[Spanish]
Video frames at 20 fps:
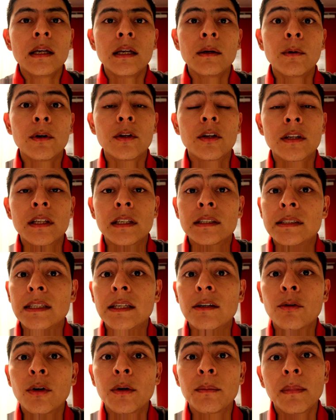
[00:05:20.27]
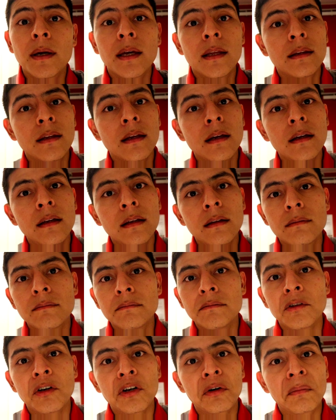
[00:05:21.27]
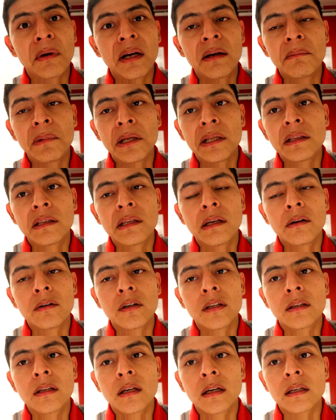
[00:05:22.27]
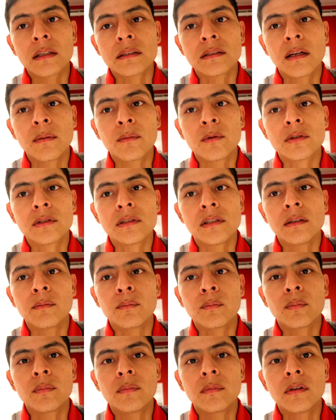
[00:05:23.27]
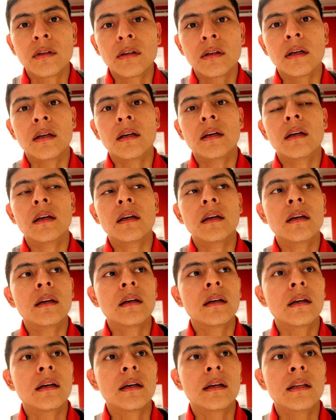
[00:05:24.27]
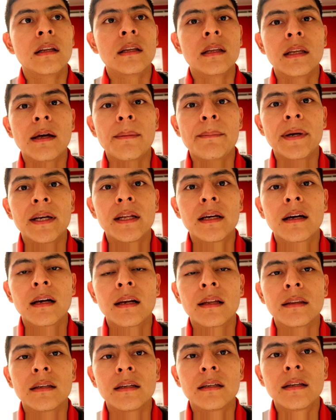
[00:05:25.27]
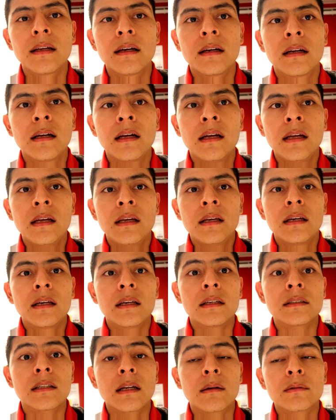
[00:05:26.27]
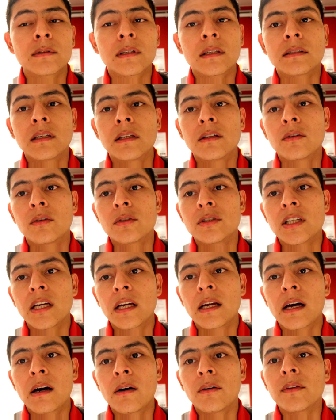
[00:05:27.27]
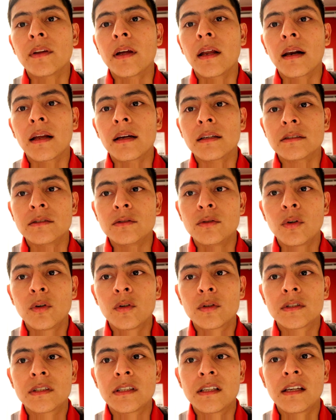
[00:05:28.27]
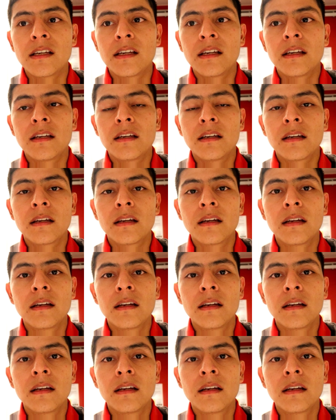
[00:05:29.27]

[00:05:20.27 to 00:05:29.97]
Y bueno, de 5 y media, normalmente ahorita que estamos en, eh, en América Latina, estamos haciendo checkout a las 12,